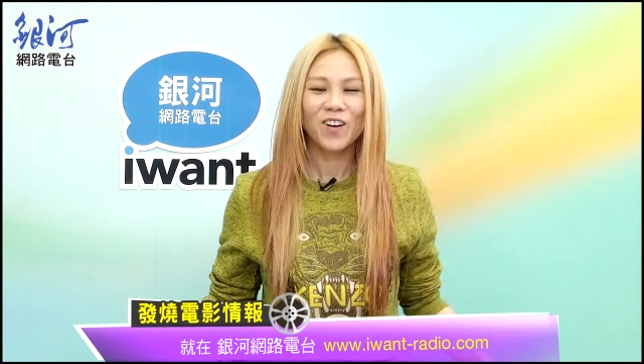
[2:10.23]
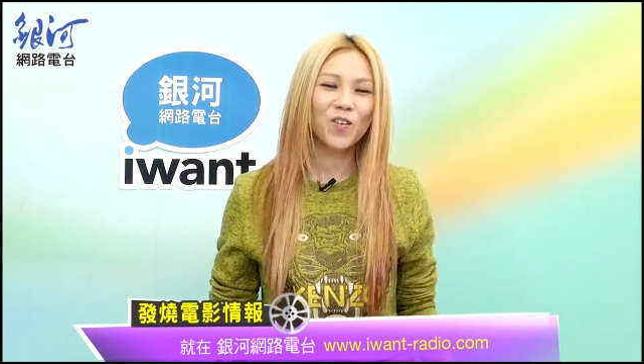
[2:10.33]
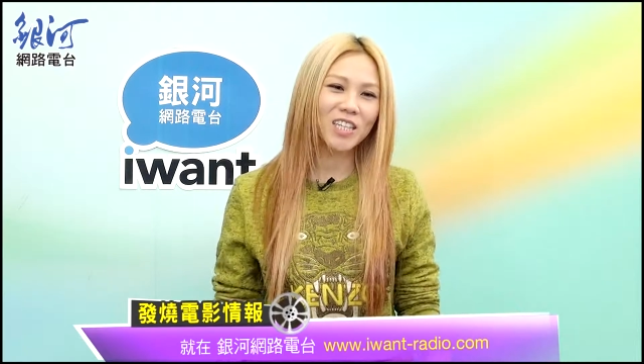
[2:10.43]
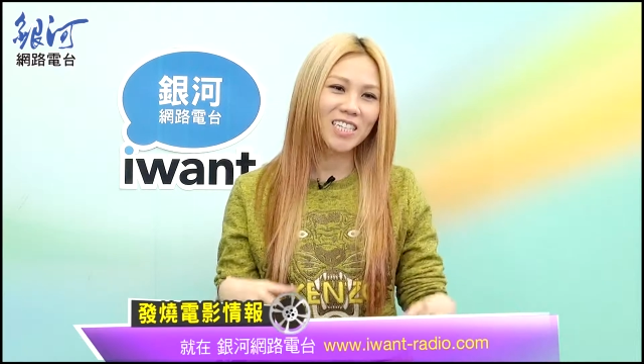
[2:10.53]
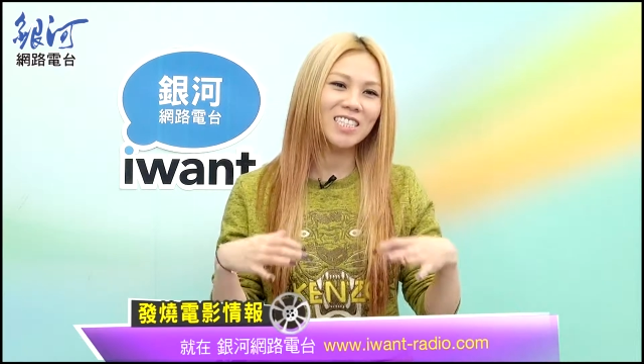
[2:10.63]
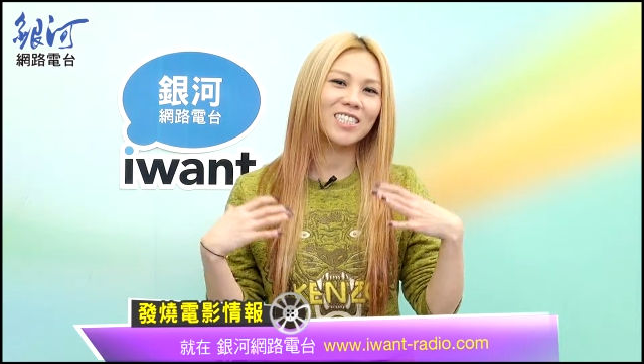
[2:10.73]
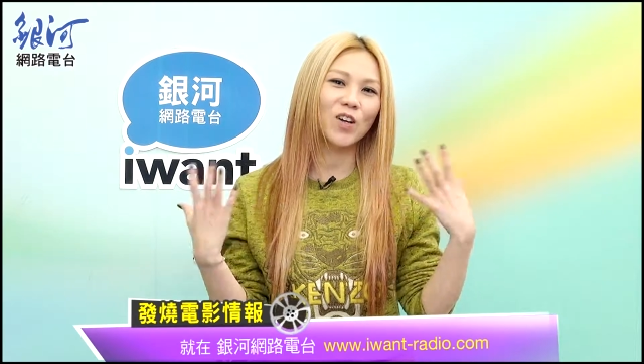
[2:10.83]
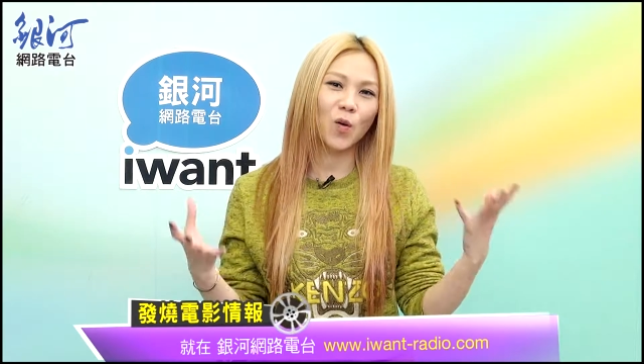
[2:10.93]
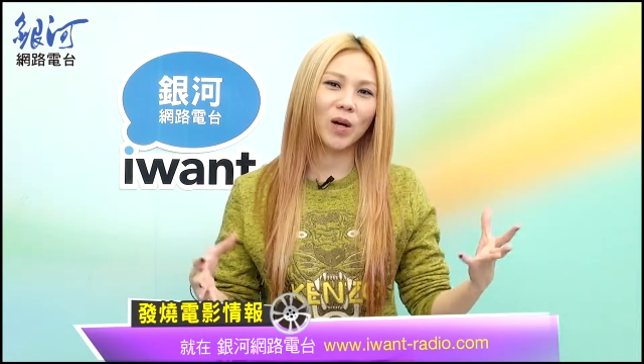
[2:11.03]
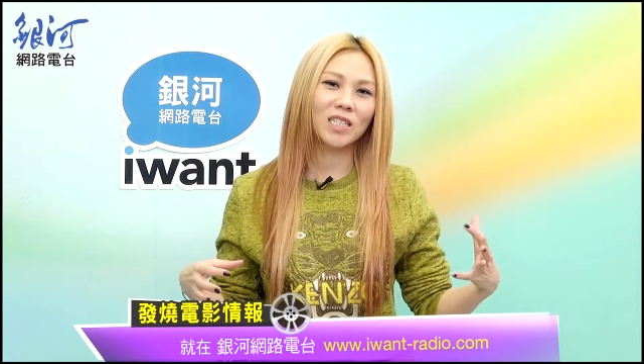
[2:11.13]
我内心的
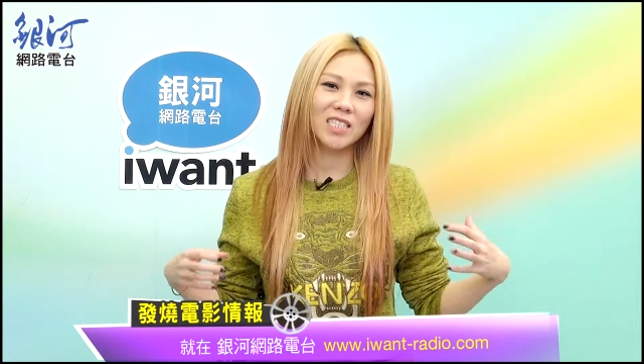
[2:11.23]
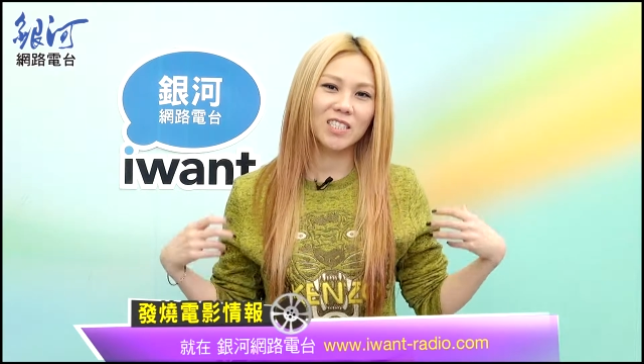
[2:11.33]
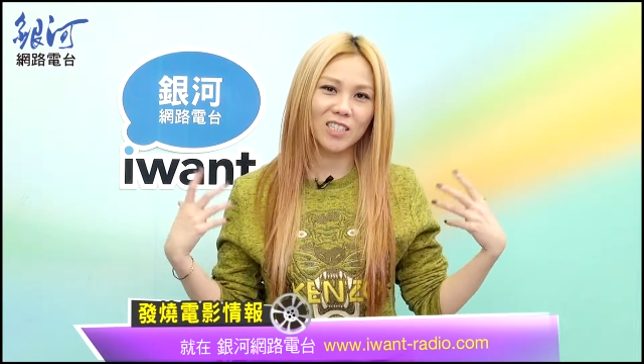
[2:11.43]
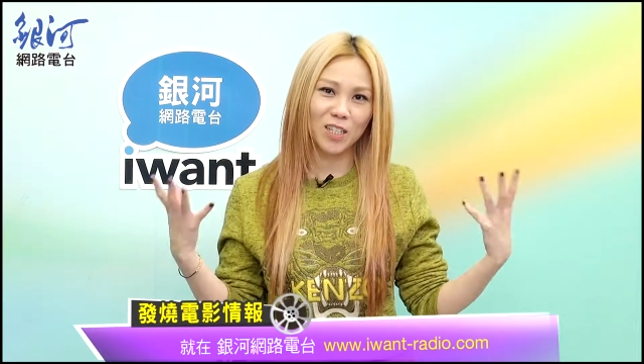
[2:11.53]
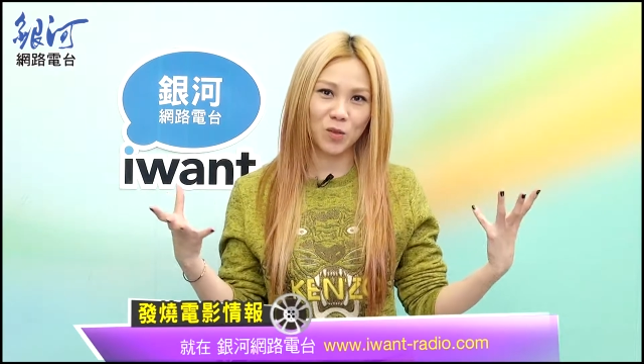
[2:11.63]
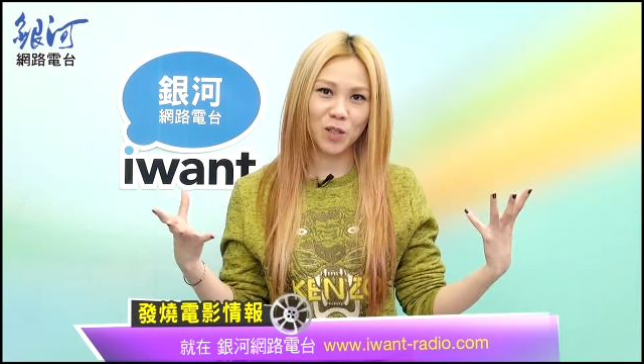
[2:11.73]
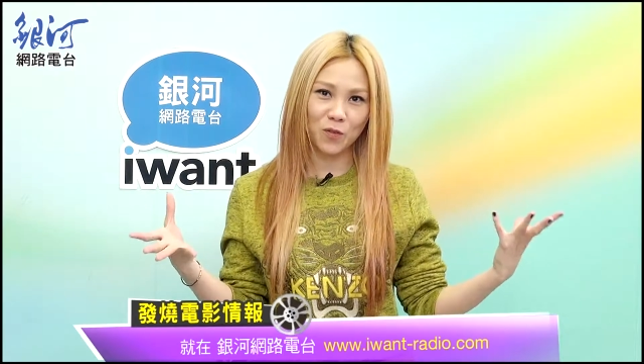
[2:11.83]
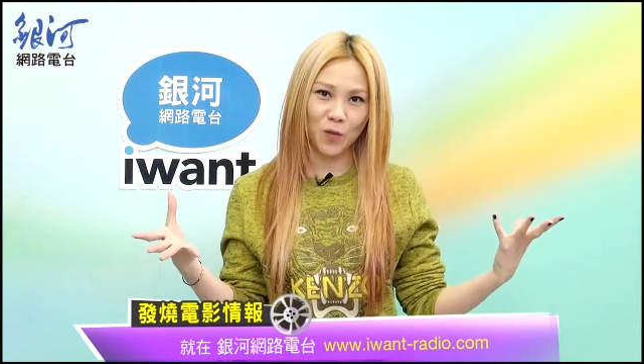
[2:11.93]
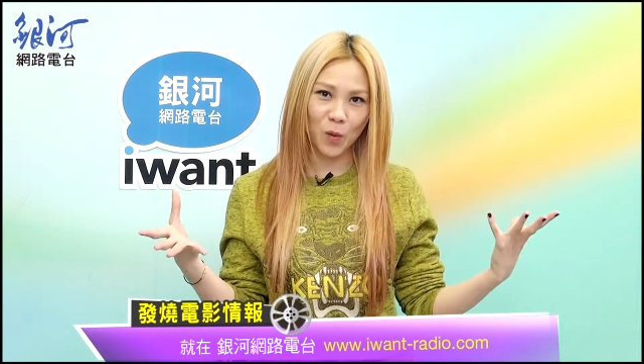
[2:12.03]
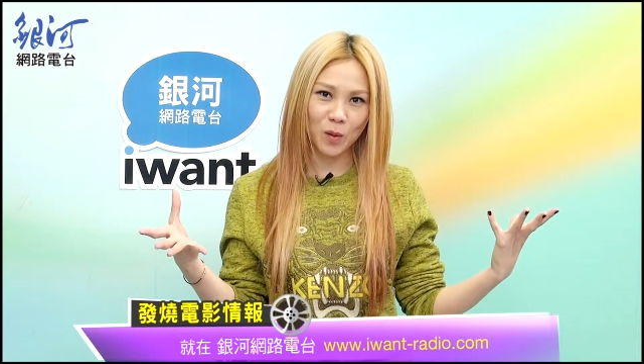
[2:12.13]
O S 一直在说你
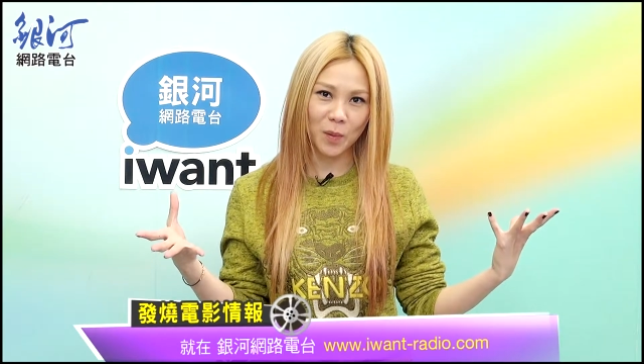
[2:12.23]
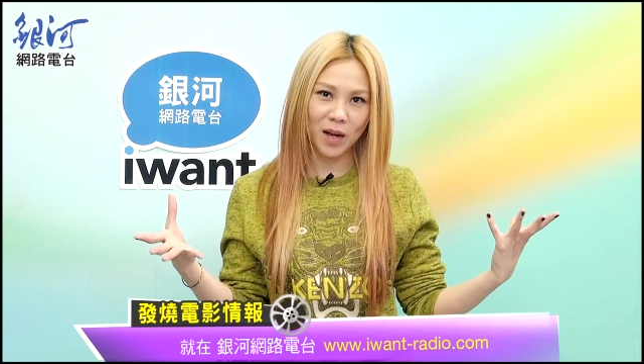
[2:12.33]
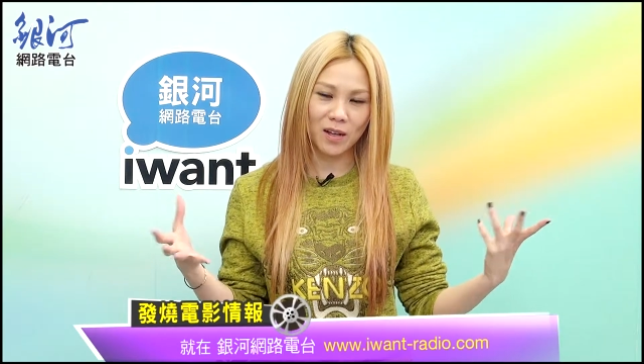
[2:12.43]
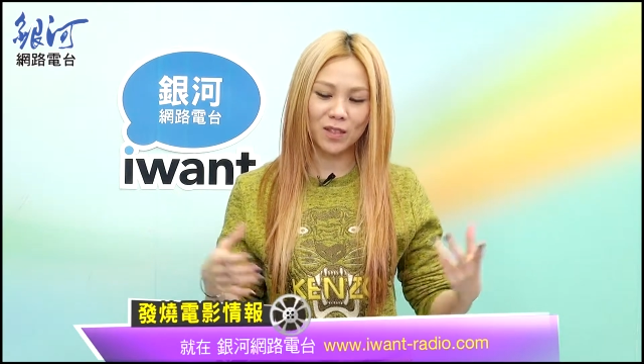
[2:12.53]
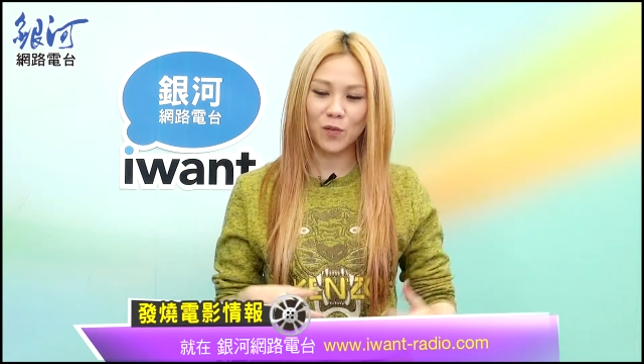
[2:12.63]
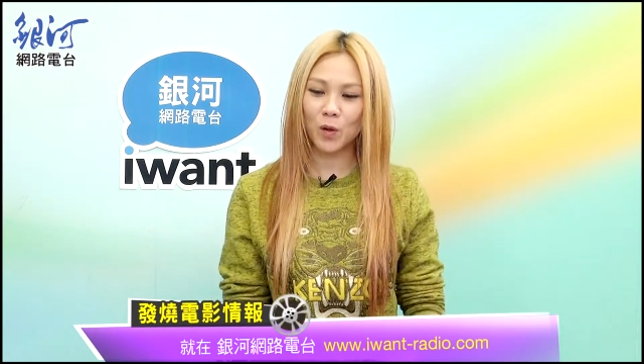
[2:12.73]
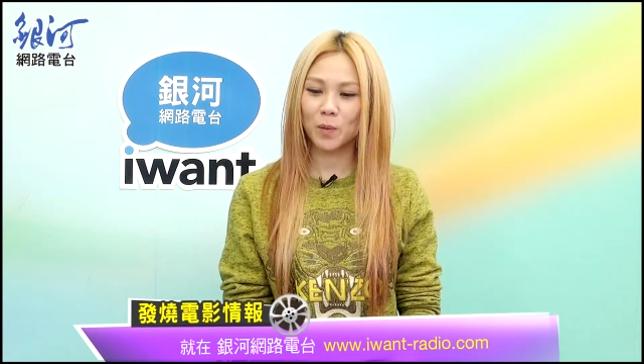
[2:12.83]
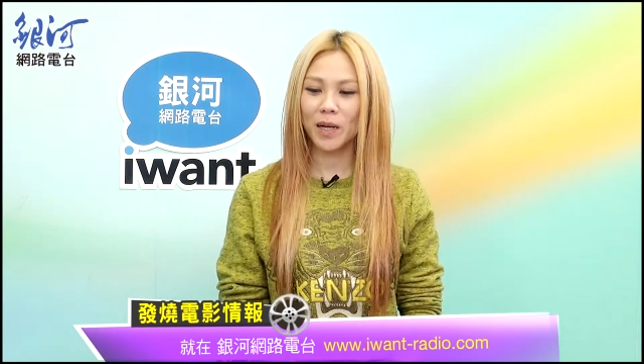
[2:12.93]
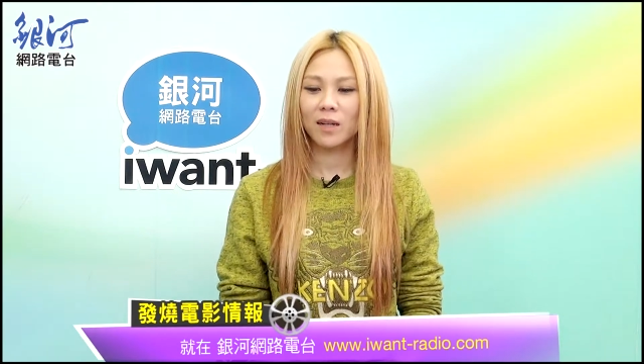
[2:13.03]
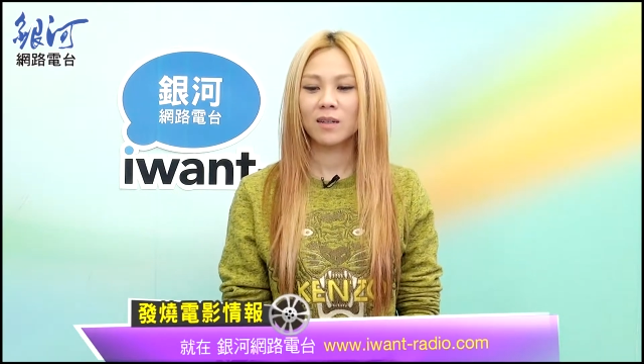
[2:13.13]
疯了吗？你疯了
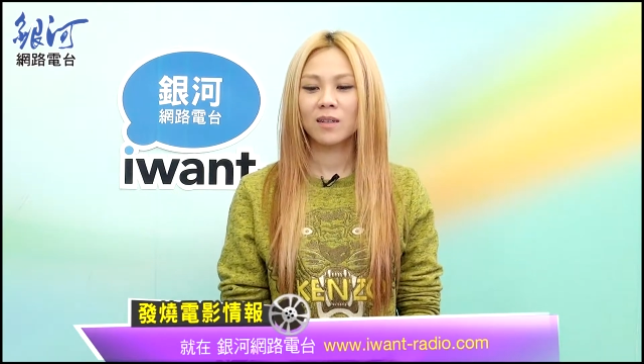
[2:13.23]
吗？